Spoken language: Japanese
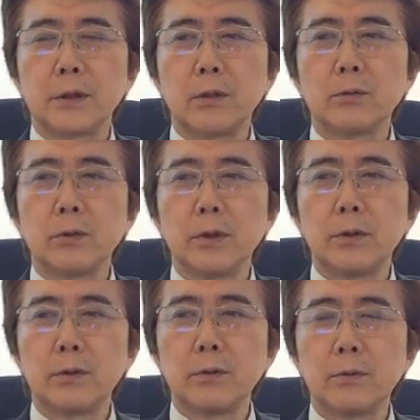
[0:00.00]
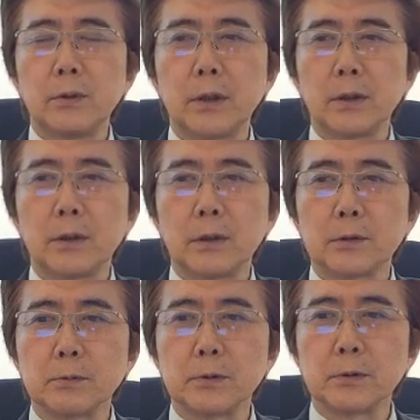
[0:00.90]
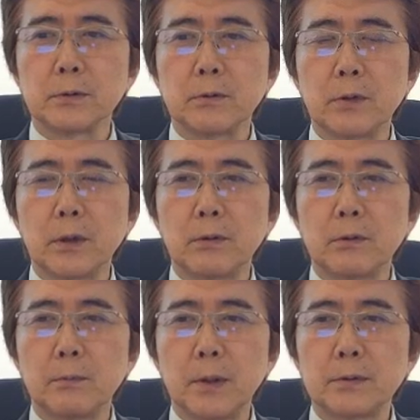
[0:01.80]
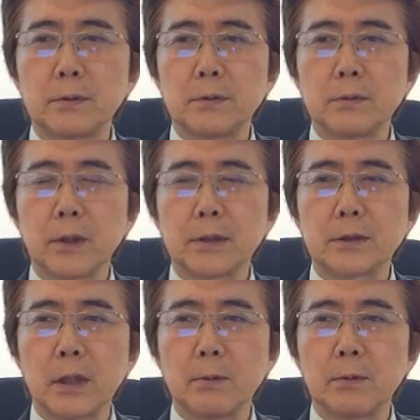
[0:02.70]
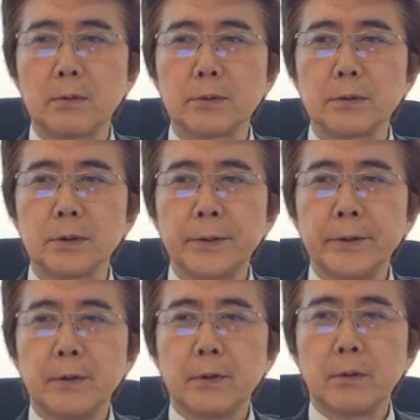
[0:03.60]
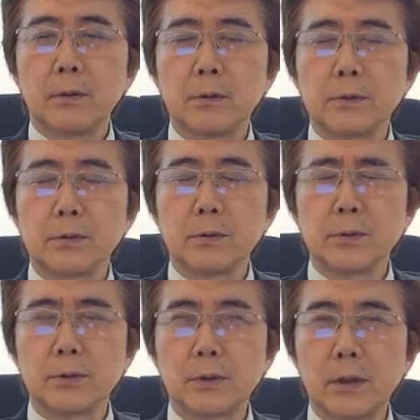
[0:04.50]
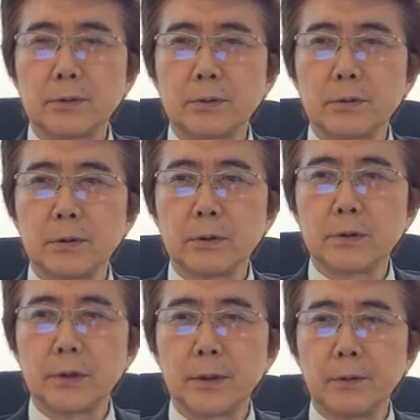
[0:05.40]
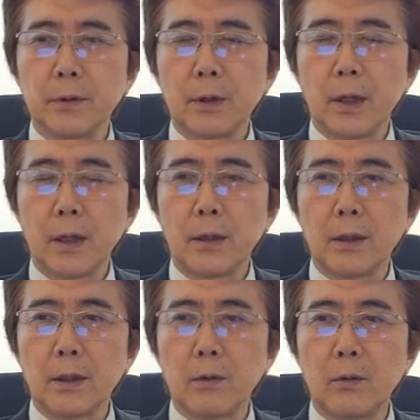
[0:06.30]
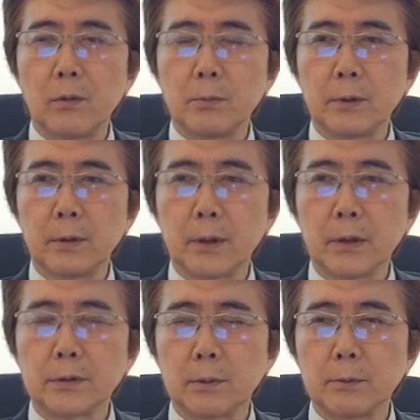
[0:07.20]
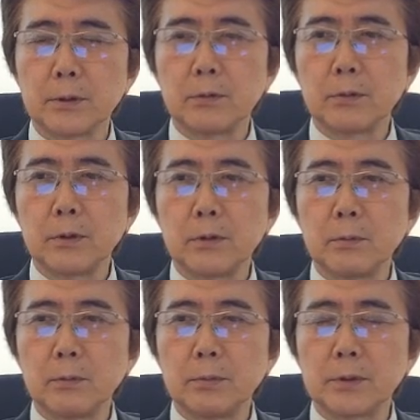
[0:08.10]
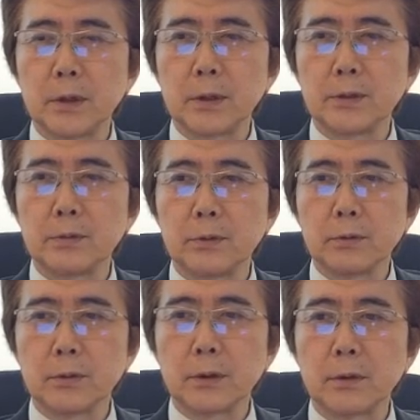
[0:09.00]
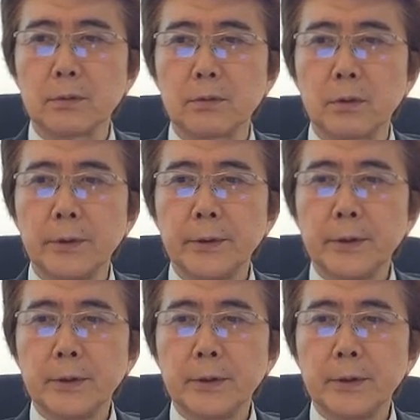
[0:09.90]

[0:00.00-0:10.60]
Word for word: セロトニンという脳内伝達物質、これが瞑想とか催眠の状態を作っているですね、ホルモンなわけなんですけども、セロトニンの分泌が非常に良くなってくると。